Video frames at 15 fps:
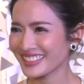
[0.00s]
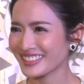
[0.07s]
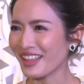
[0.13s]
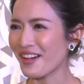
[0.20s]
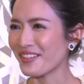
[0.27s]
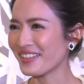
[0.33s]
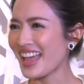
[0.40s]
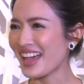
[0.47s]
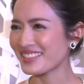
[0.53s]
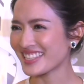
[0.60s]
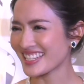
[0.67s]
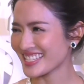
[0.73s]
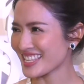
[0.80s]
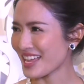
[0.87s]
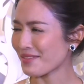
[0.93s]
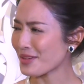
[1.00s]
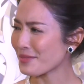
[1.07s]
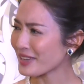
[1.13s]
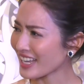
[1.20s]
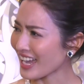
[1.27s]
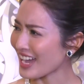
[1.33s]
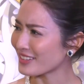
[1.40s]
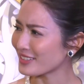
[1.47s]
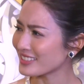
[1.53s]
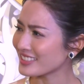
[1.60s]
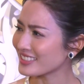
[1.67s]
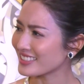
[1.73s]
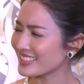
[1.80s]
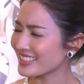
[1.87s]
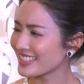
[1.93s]
คือตอบไปเอาเสร็จสับแล้วเป็นข่าว
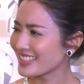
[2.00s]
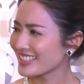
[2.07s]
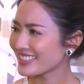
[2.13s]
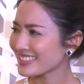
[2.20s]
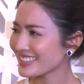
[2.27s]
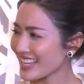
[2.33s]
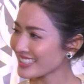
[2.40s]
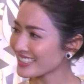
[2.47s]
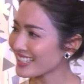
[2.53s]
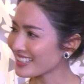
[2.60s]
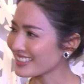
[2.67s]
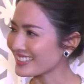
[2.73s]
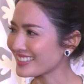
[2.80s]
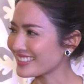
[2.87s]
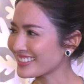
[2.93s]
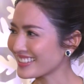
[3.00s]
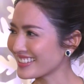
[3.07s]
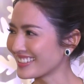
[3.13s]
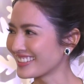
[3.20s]
ลือแน่ใจหรอ